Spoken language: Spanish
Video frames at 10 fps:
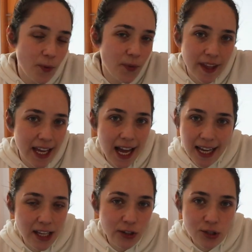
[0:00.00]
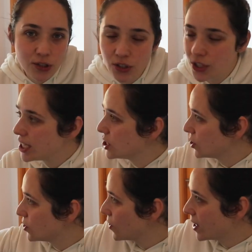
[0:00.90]
un día aquí los coches y
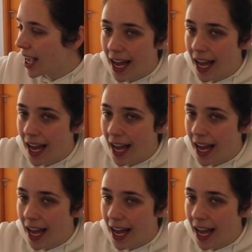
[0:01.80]
otro día